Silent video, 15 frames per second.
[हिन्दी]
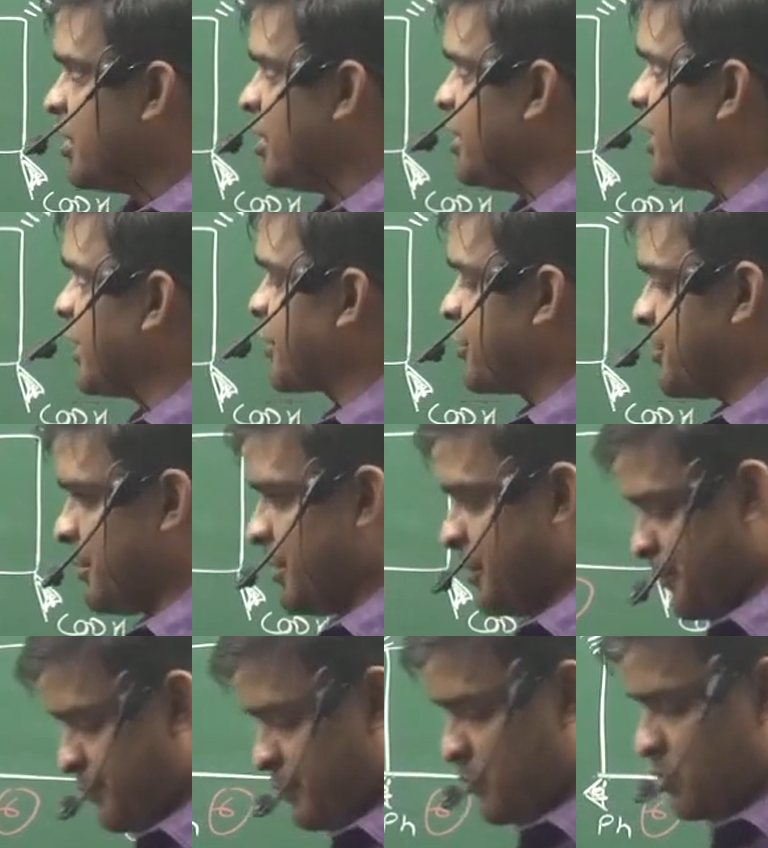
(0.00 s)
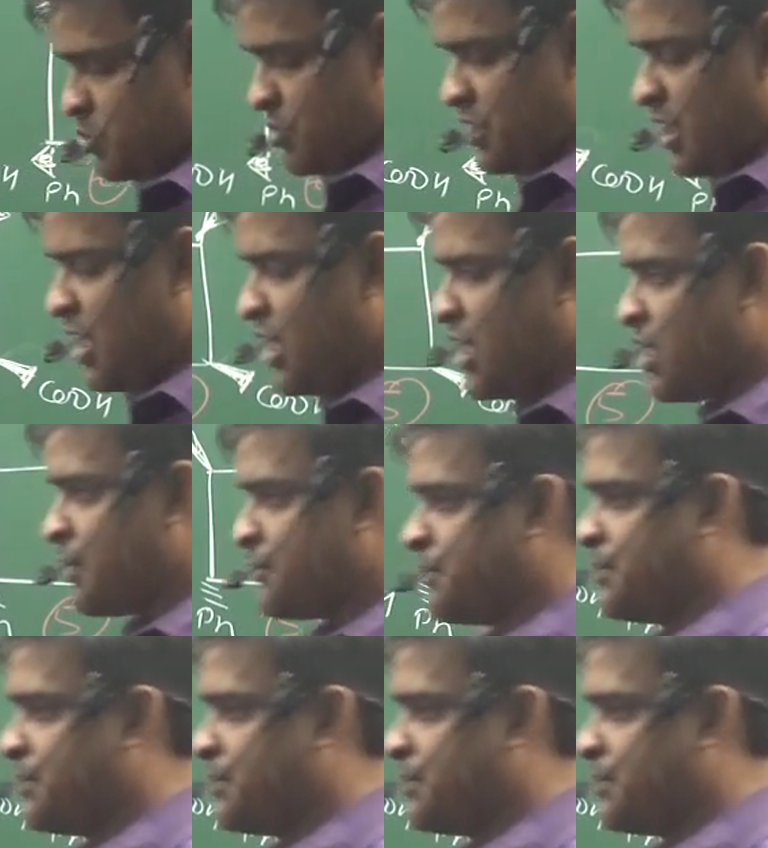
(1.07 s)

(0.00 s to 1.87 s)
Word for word: इनएक्टिव है तो यहाँ आप